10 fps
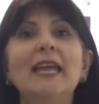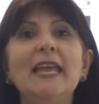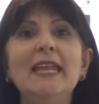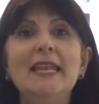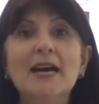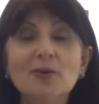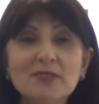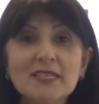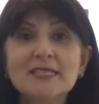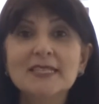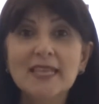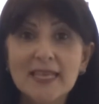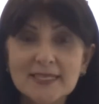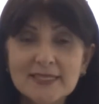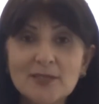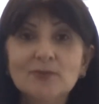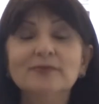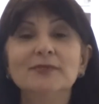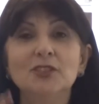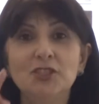E não se esqueçam
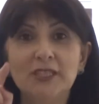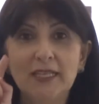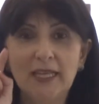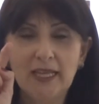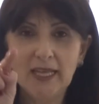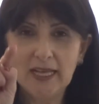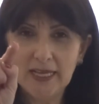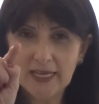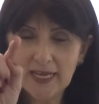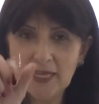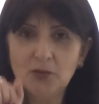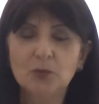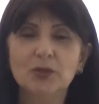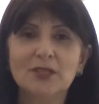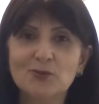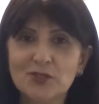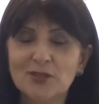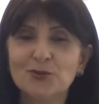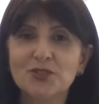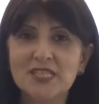de clicar no
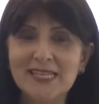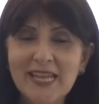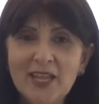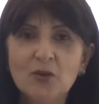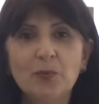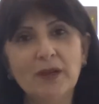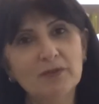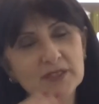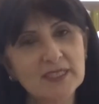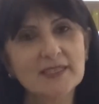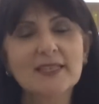botãozinho no sininho para vocês